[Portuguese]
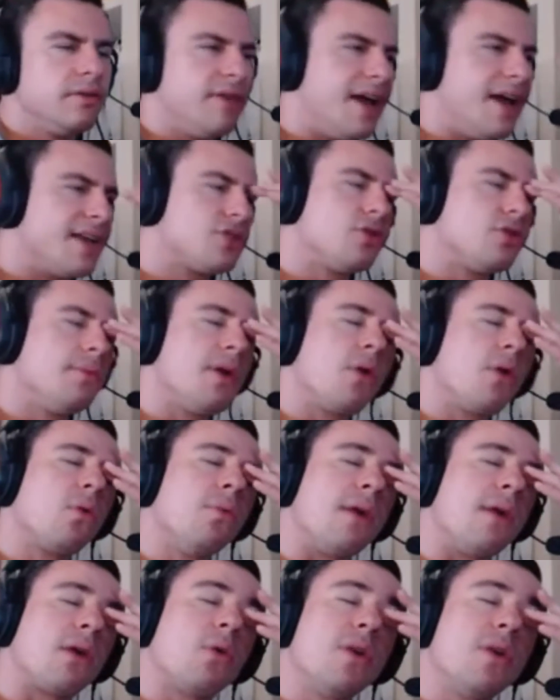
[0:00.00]
fala sobre
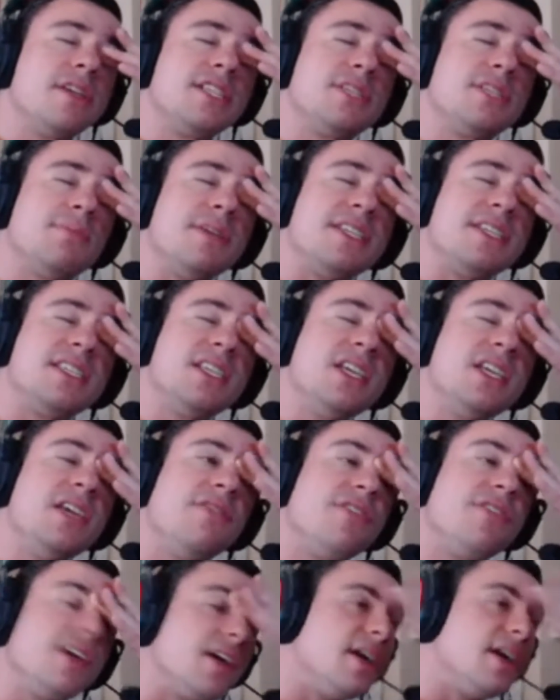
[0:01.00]
alguma coisa
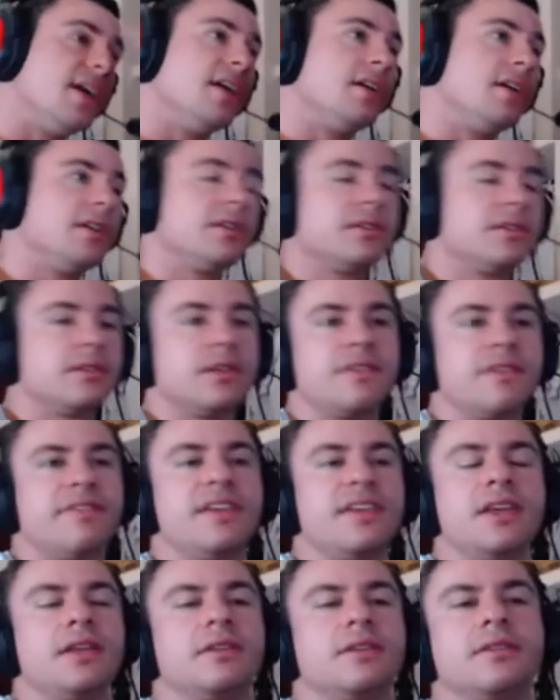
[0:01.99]
específica,
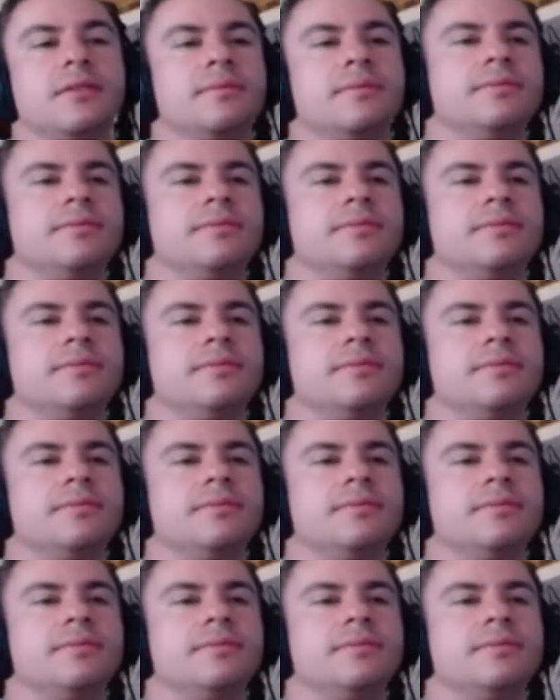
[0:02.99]
enfim.